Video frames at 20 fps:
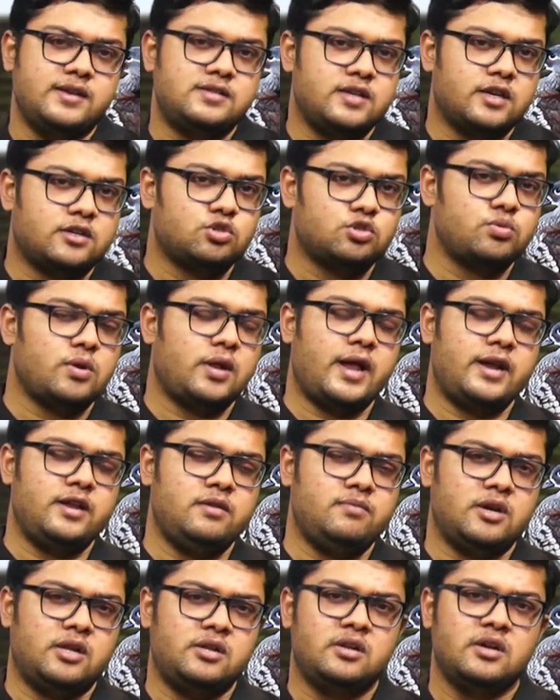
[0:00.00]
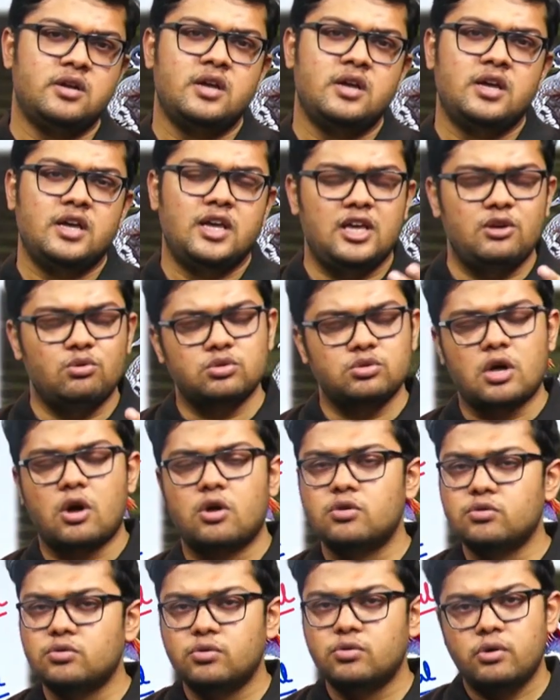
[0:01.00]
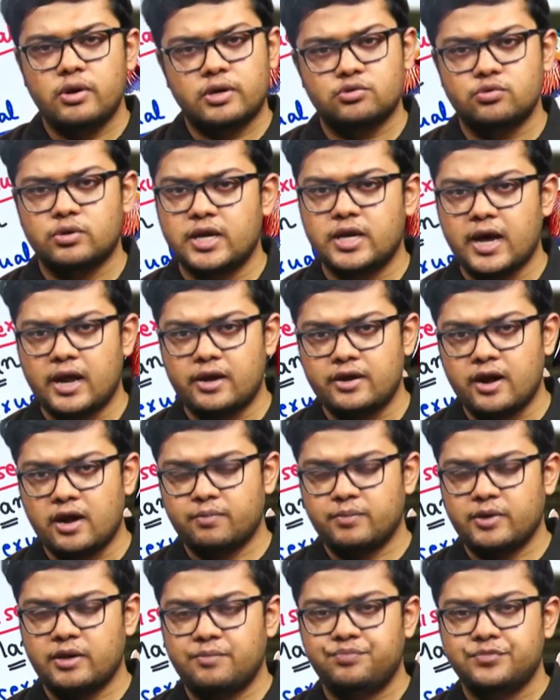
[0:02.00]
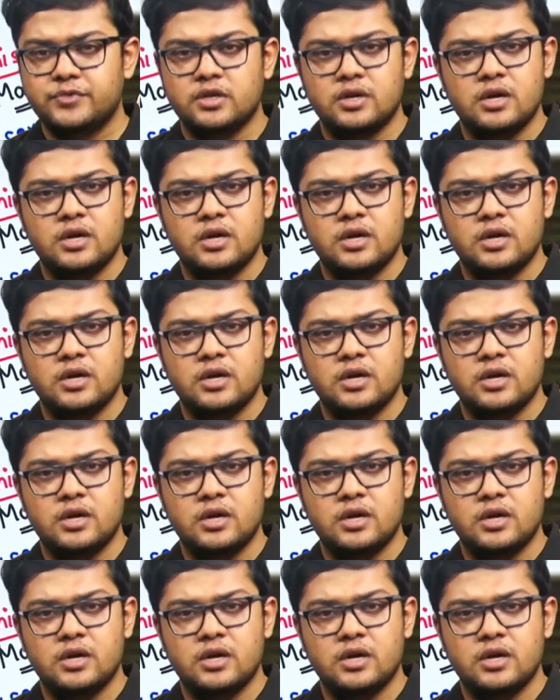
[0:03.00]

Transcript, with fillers: বাইসেক্সুয়াল অ্যানিমাল এই উদাহরণগুলো একটু খেয়াল রাখবে